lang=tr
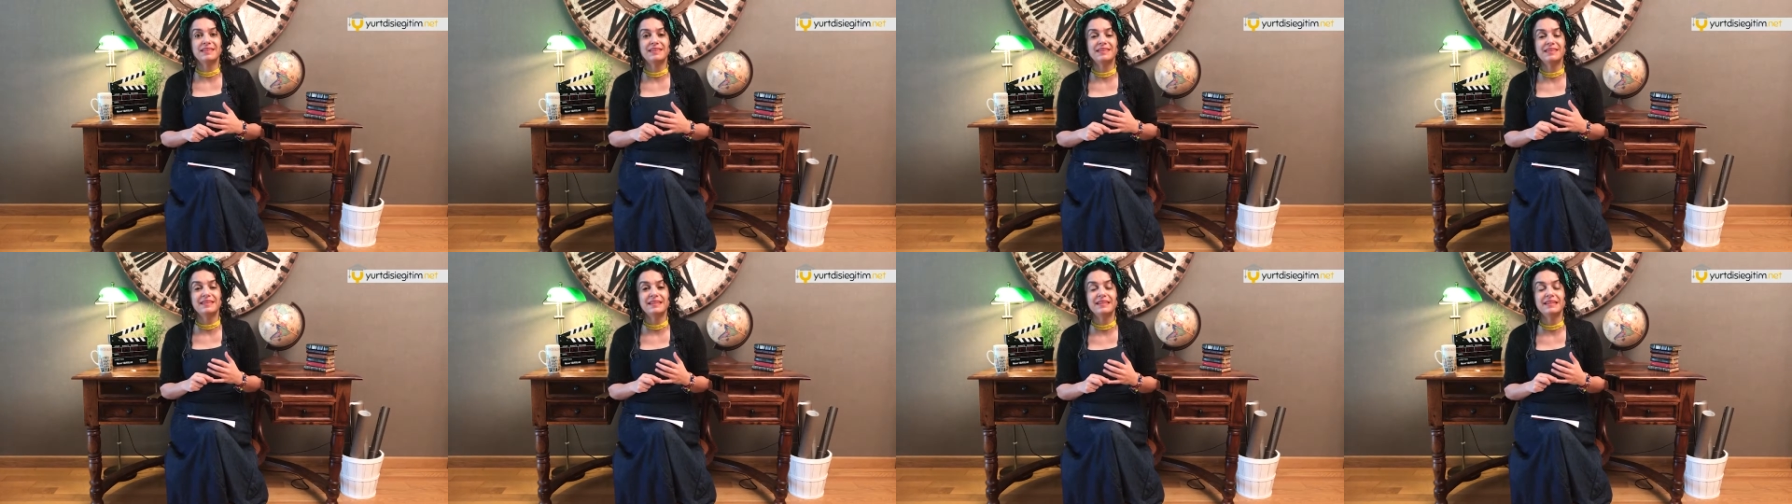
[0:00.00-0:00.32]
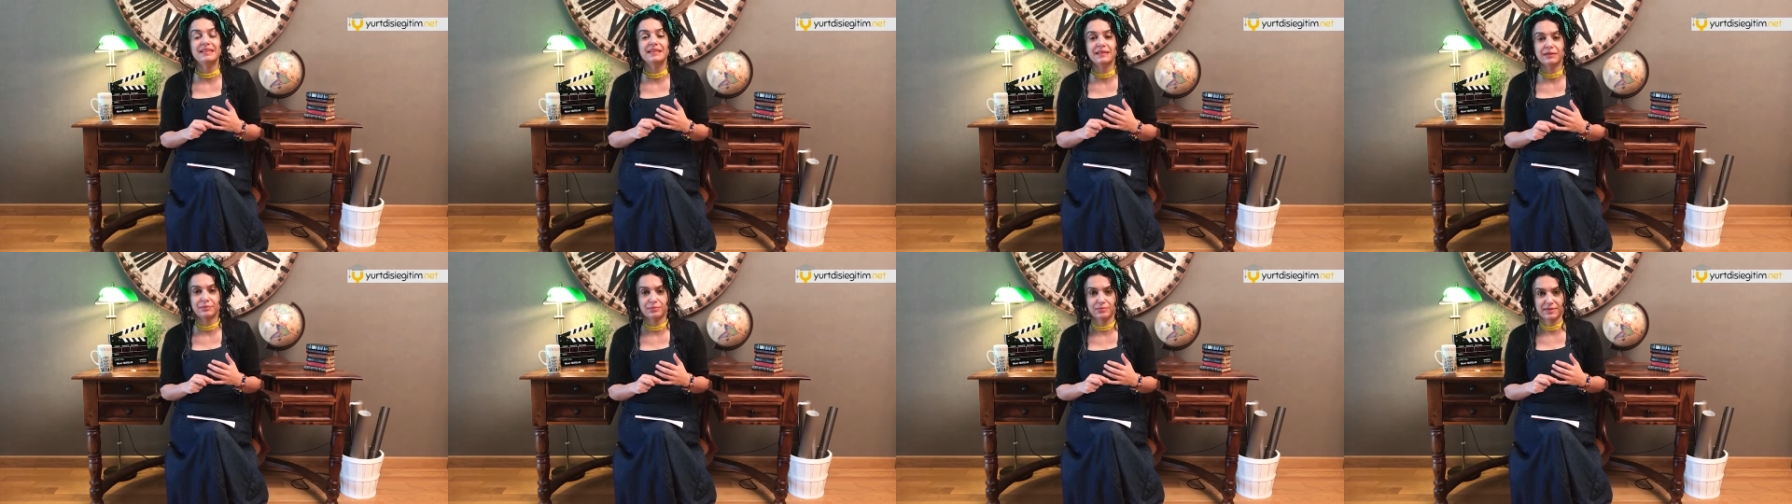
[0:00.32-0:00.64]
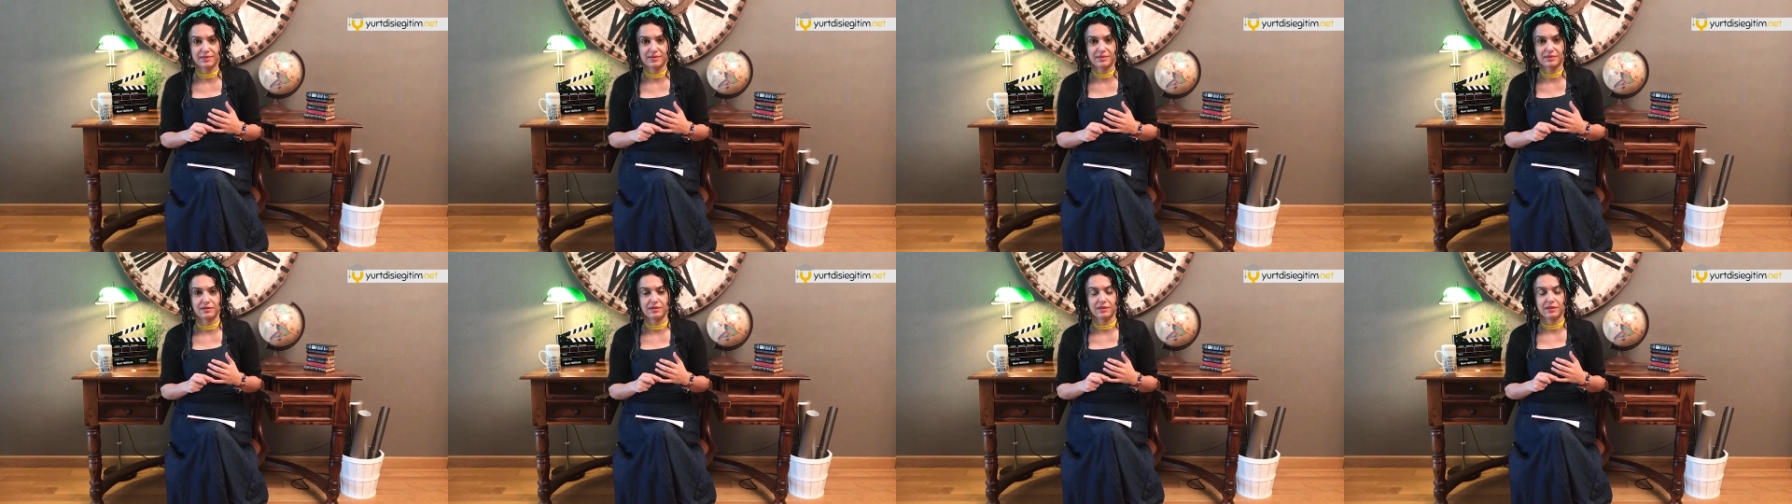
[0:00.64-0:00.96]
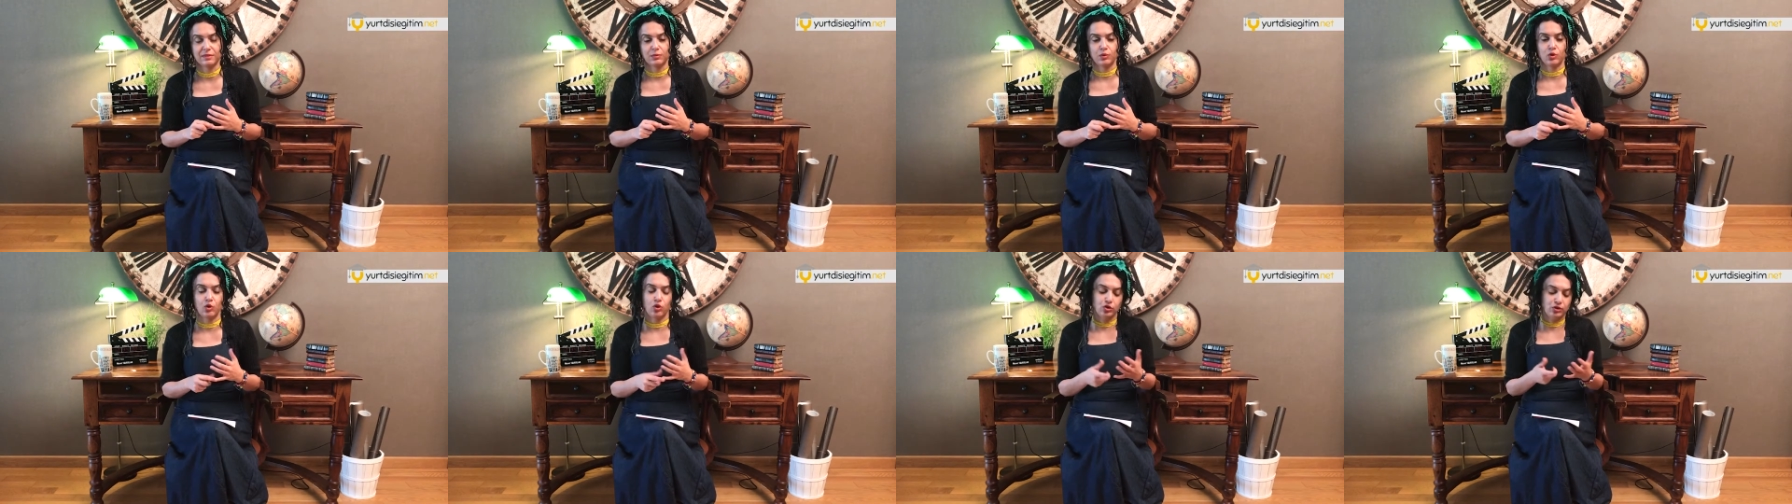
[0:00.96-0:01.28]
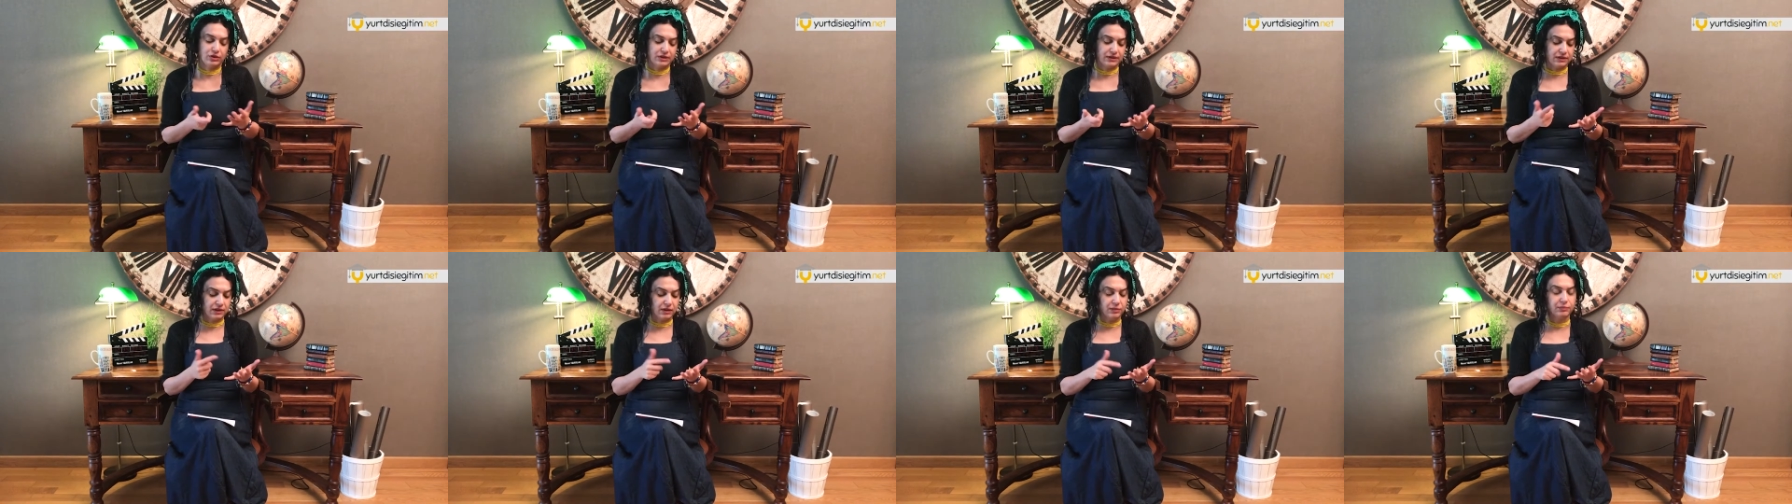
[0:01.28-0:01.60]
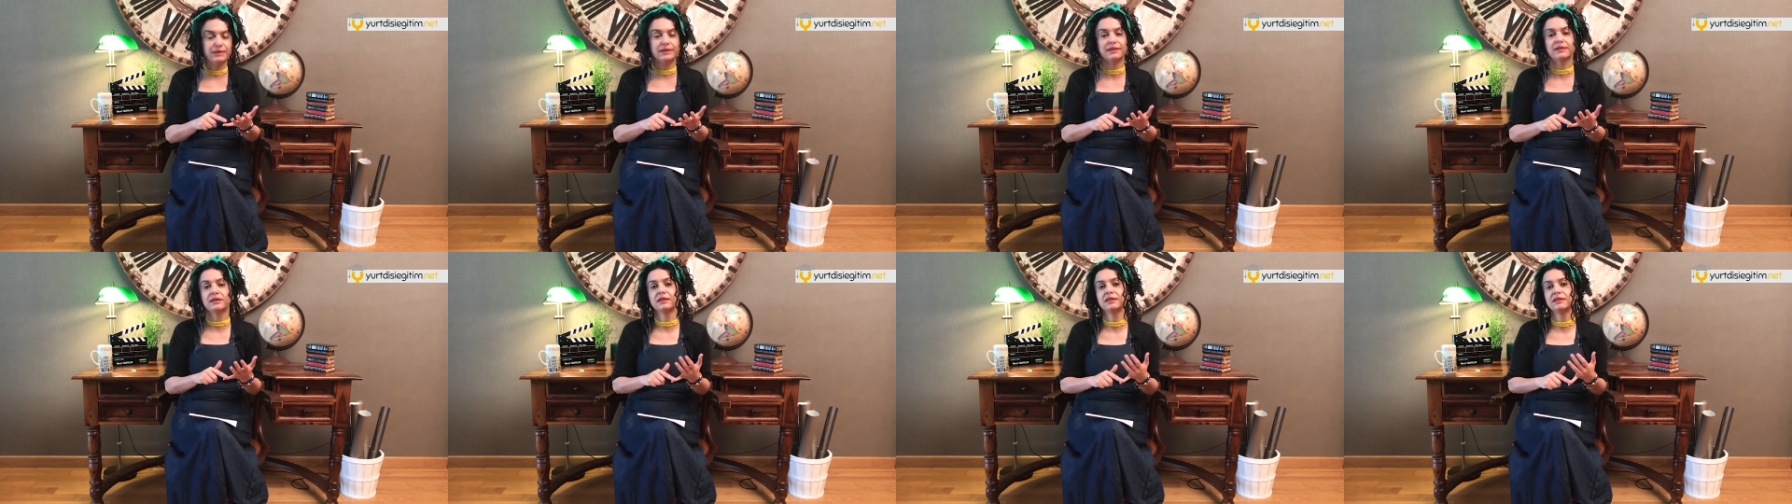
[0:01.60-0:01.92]
dil yapısında Örneğin
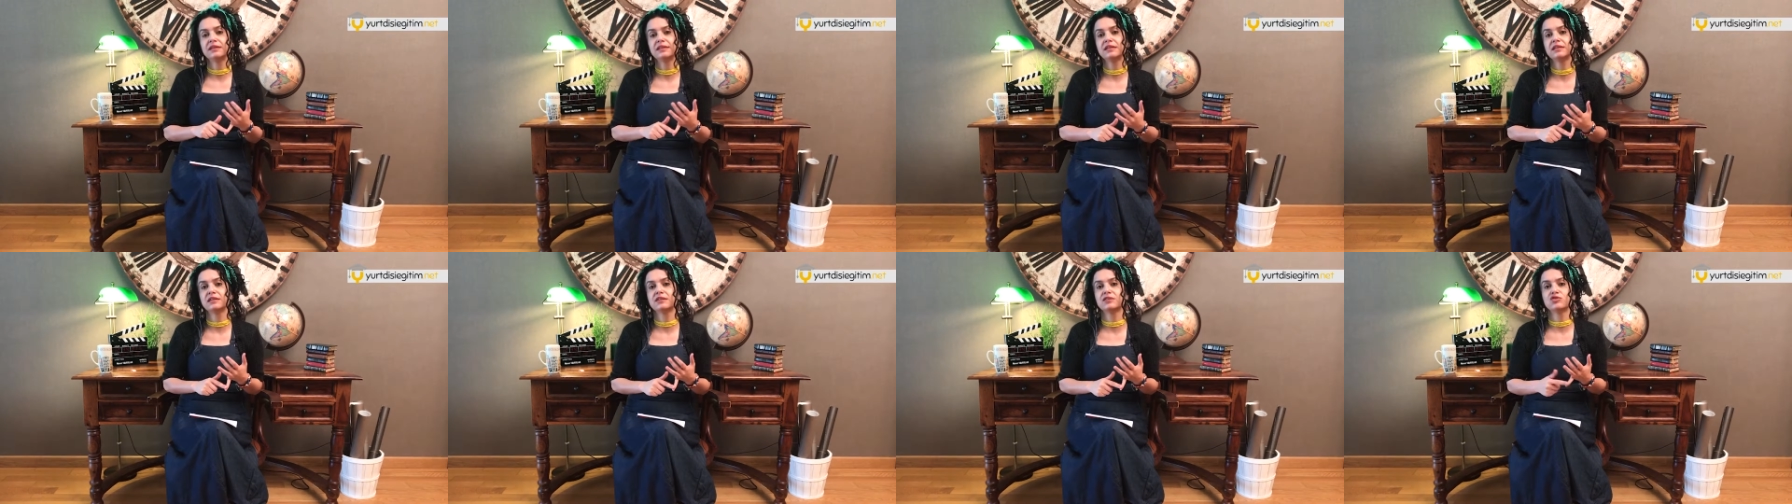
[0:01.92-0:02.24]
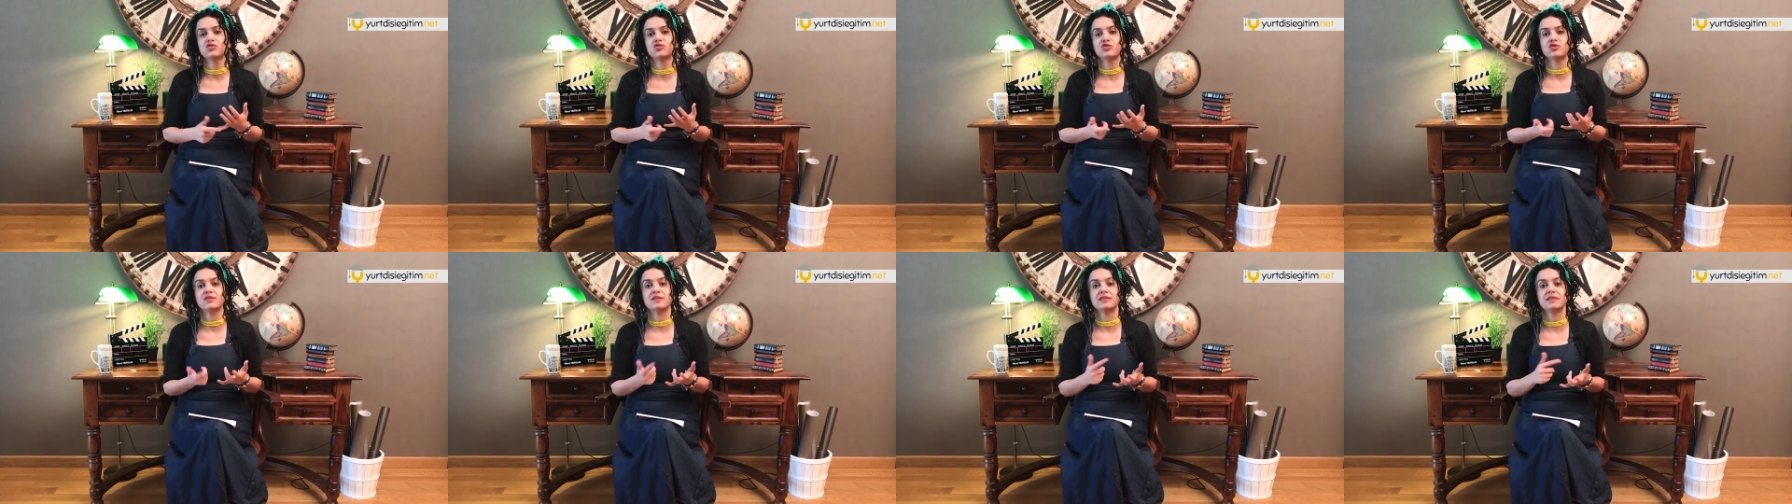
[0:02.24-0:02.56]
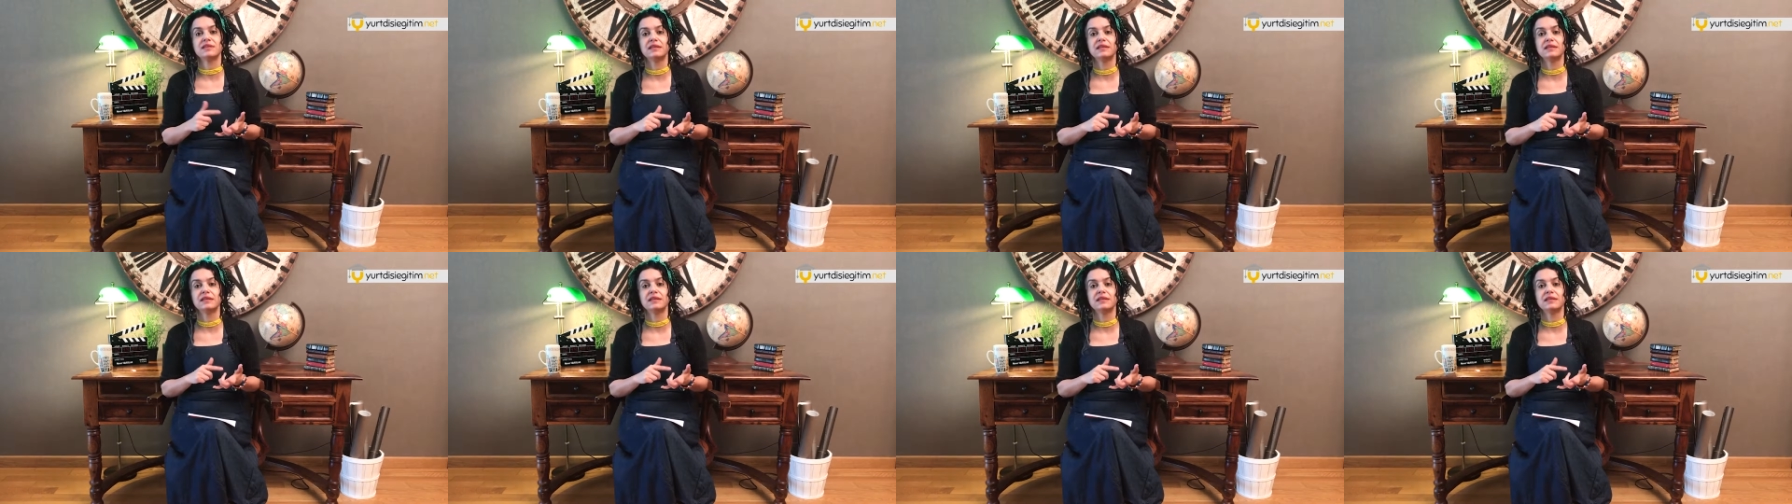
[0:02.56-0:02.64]
Amerikan İngilizcesi,